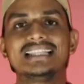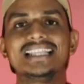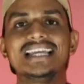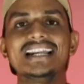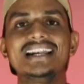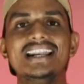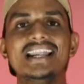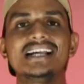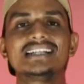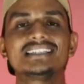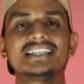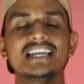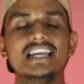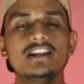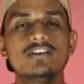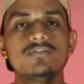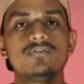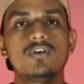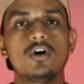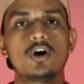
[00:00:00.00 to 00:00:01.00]
देन नेक्स्ट
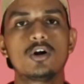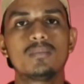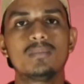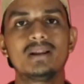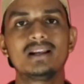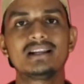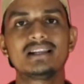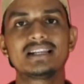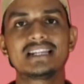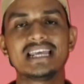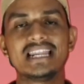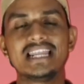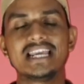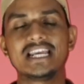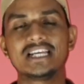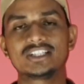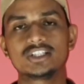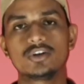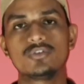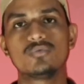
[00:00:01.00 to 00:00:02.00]
इनफॉर्मल
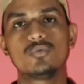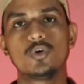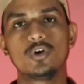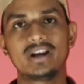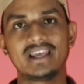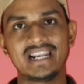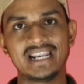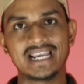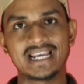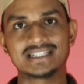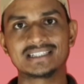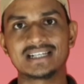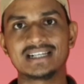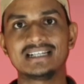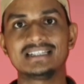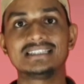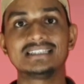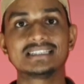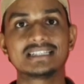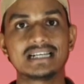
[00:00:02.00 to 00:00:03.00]
डेलीगेशन वो डेलीगेशन
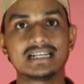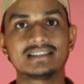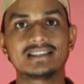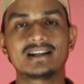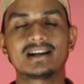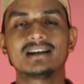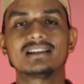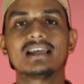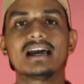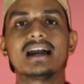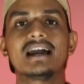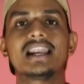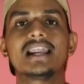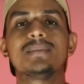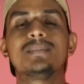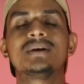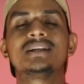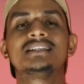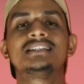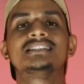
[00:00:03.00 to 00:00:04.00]
है जिसके अंतर्गत अगर
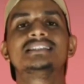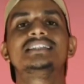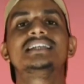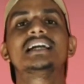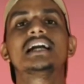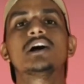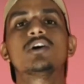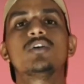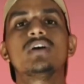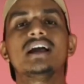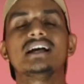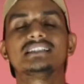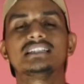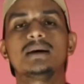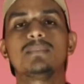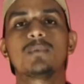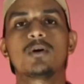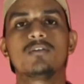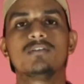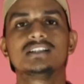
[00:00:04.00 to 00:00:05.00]
इमरजेंसी का कोई
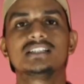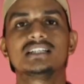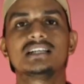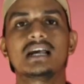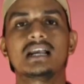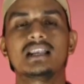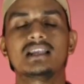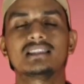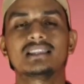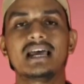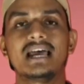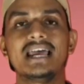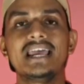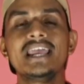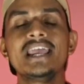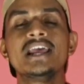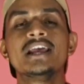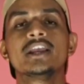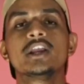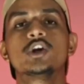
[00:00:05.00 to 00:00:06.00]
ऐसा प्रोविज़न आ जाता है
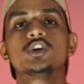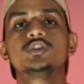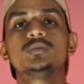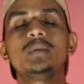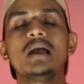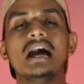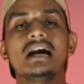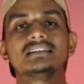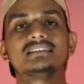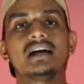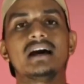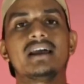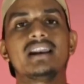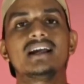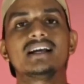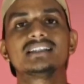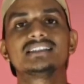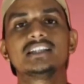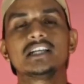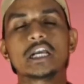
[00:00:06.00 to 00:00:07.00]
कि उसमें
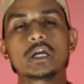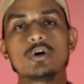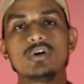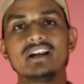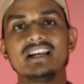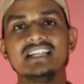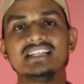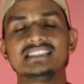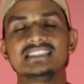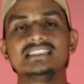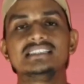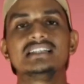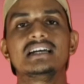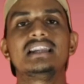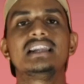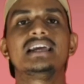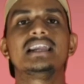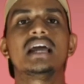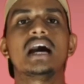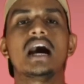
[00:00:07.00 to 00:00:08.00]
अचानक से कोई डिसीज़न
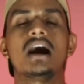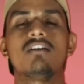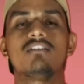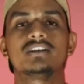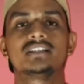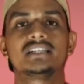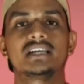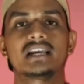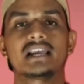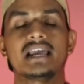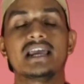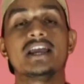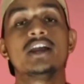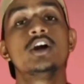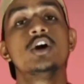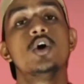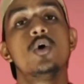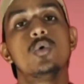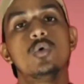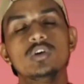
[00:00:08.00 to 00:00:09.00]
लेना आवश्यक है
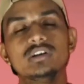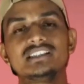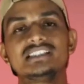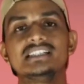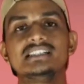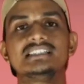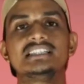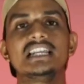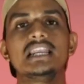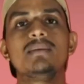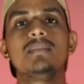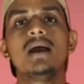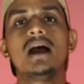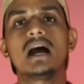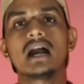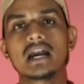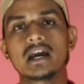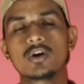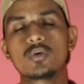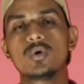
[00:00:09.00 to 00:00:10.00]
उस सिलसिले में
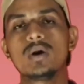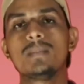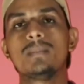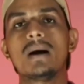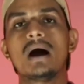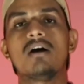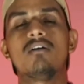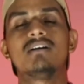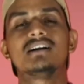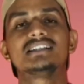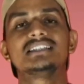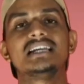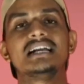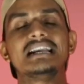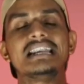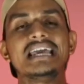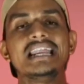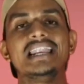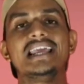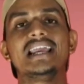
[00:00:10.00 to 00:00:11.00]
अगर कोई पावर या
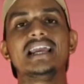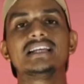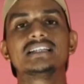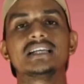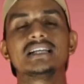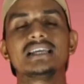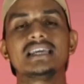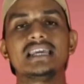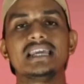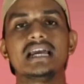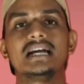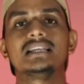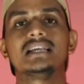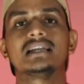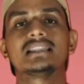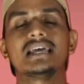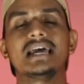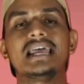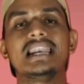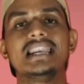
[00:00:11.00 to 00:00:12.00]
डेलीगेशन किया
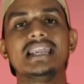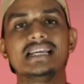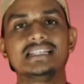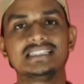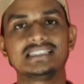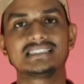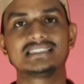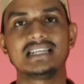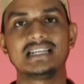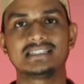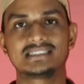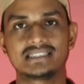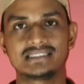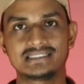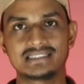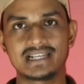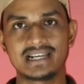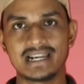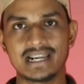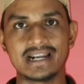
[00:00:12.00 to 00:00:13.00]
जाता है लेजिस्लेशन
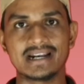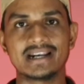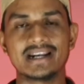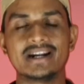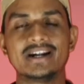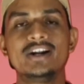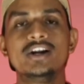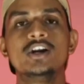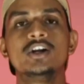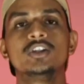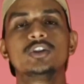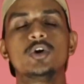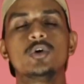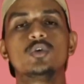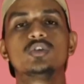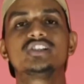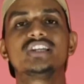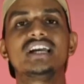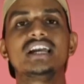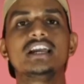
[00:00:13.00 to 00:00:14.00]
से रिलेटेड तो
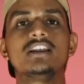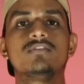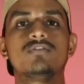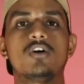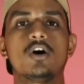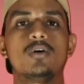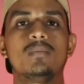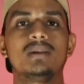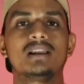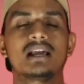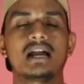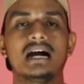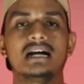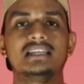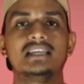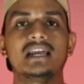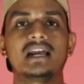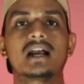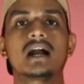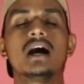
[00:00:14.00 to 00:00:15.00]
उसे इनफॉर्मल कहा
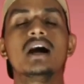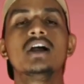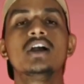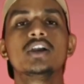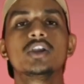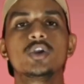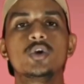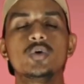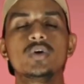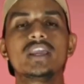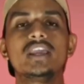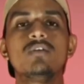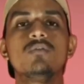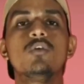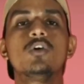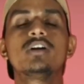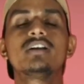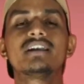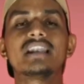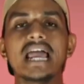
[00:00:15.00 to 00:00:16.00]
जाएगा क्योंकि
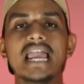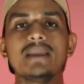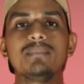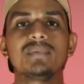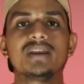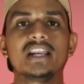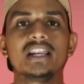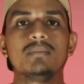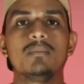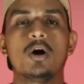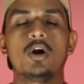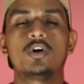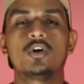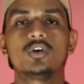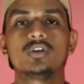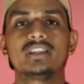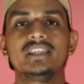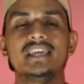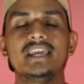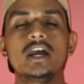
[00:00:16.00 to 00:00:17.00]
वो टाइम की डिमांड
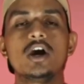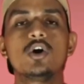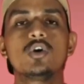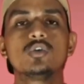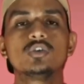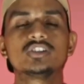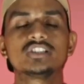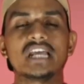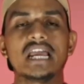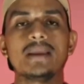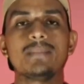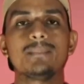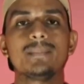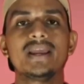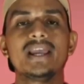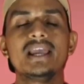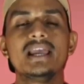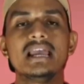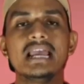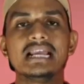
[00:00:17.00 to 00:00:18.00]
होती है और उस टाइम
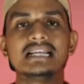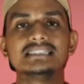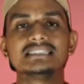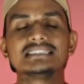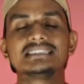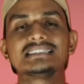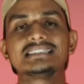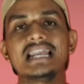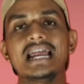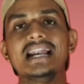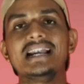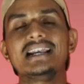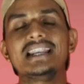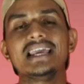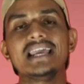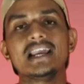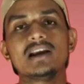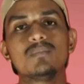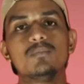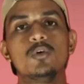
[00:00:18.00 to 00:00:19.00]
पे इंस्टेंट
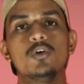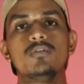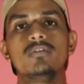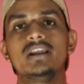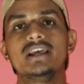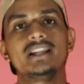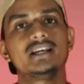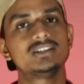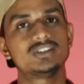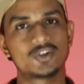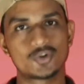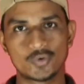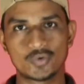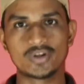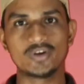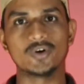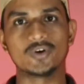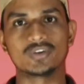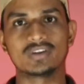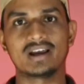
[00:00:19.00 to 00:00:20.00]
एक मूव लेना
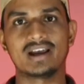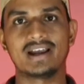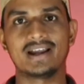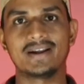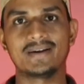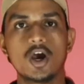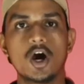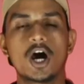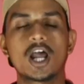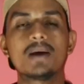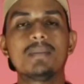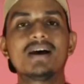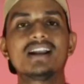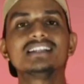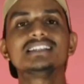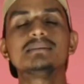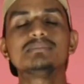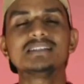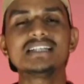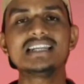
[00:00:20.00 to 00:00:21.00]
ज़रूरी होता है और
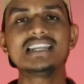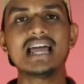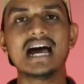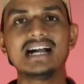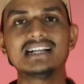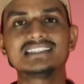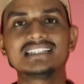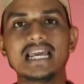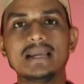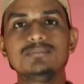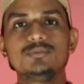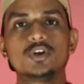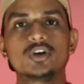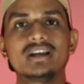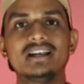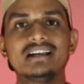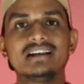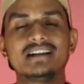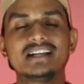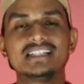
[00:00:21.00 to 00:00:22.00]
हमारा सबसे लास्ट टाइप जो
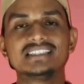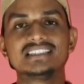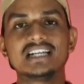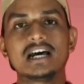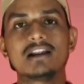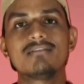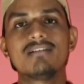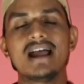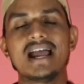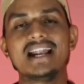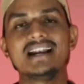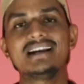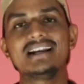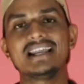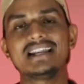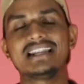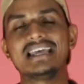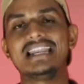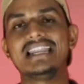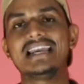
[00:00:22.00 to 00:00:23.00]
कि रिजर्व एंड
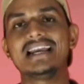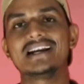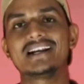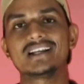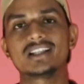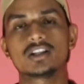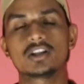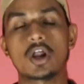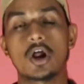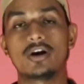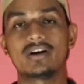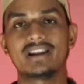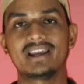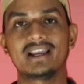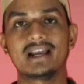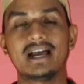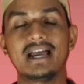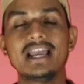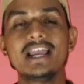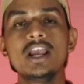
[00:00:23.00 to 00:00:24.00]
डेलीगेटेड
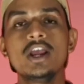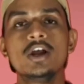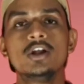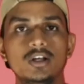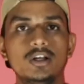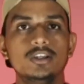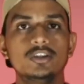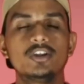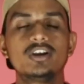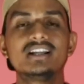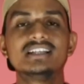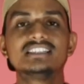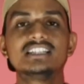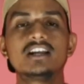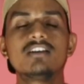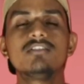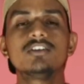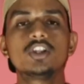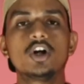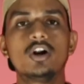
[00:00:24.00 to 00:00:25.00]
अथॉरिटी का है तो, तो
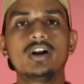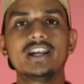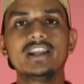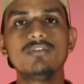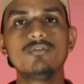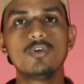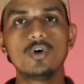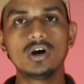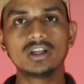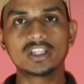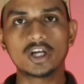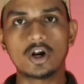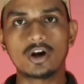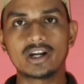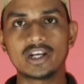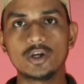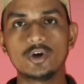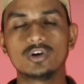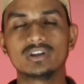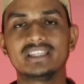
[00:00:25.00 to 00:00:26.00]
रिजर्व अथॉरिटी वो
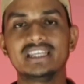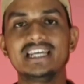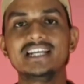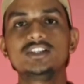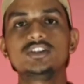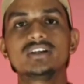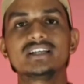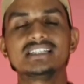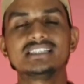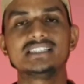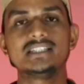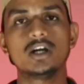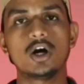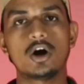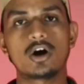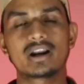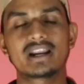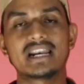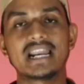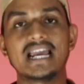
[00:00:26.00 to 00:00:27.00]
अथॉरिटी होती है जो किसी
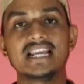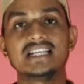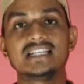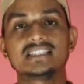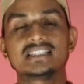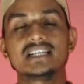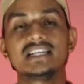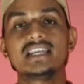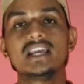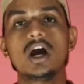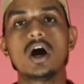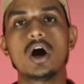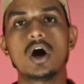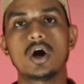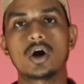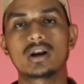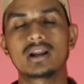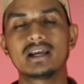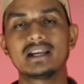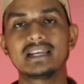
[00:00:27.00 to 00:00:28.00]
ऑर्गेनाइजेशन या
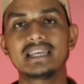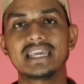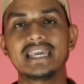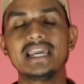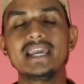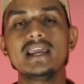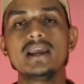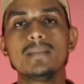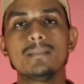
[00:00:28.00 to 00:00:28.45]
ऑर्गन के